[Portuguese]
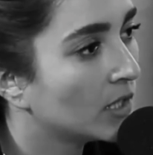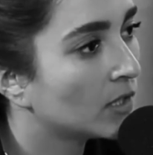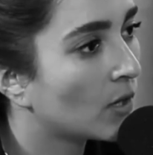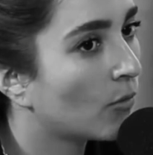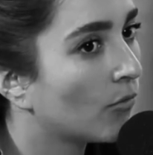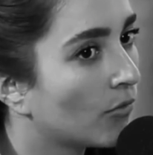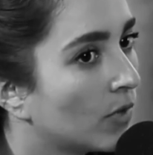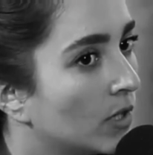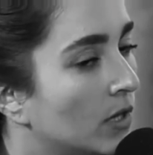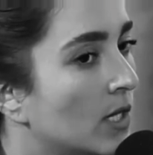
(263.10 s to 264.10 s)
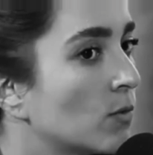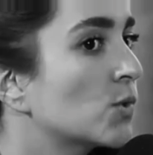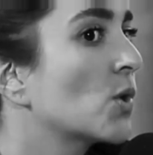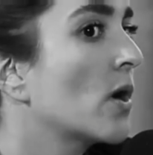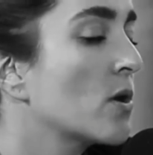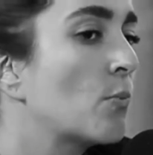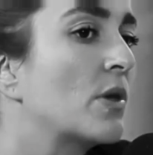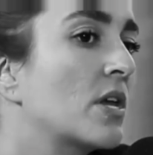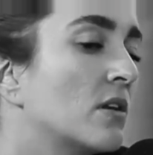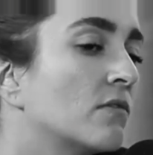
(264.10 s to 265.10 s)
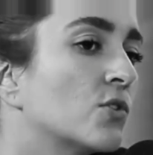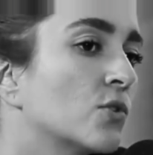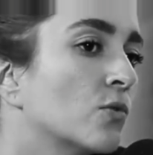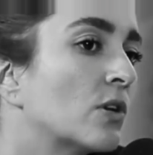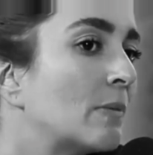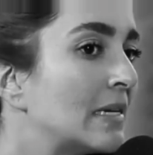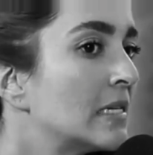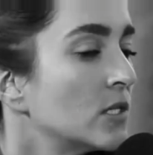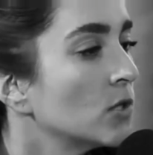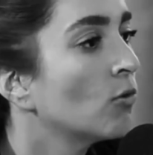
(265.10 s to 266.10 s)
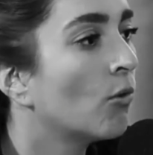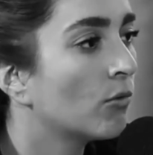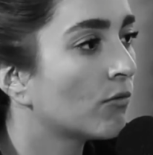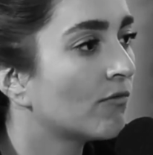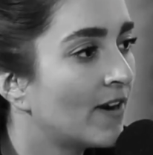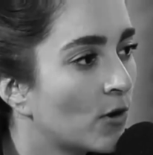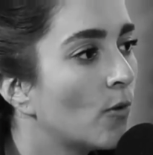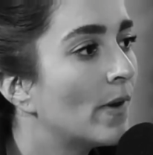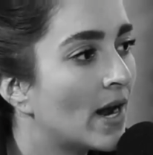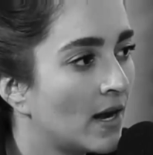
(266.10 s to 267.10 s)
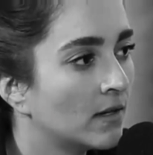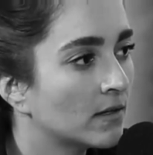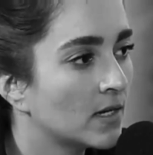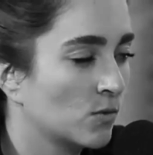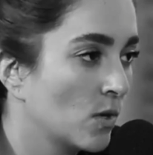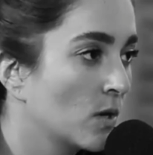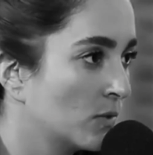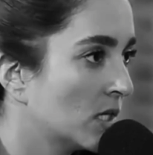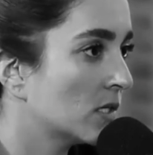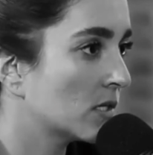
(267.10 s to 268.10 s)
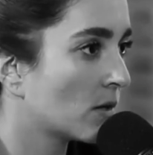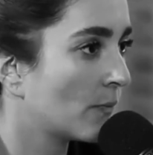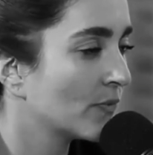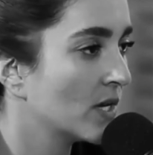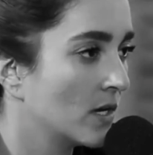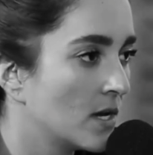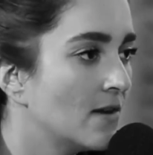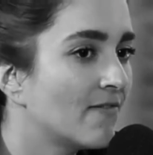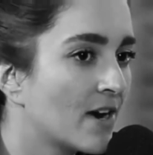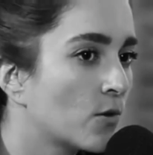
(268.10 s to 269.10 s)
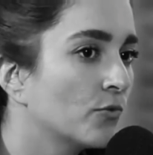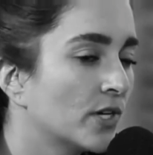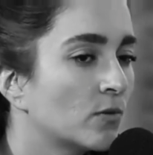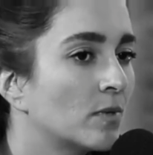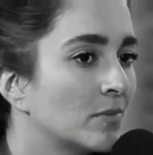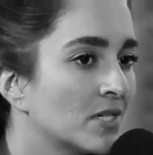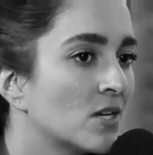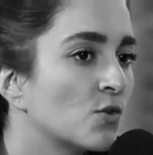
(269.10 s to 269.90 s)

Então, não só eu, pequena investidora, mas esse dono vai cobrar a sua remuneração. E ele vai encontrar alguma maneira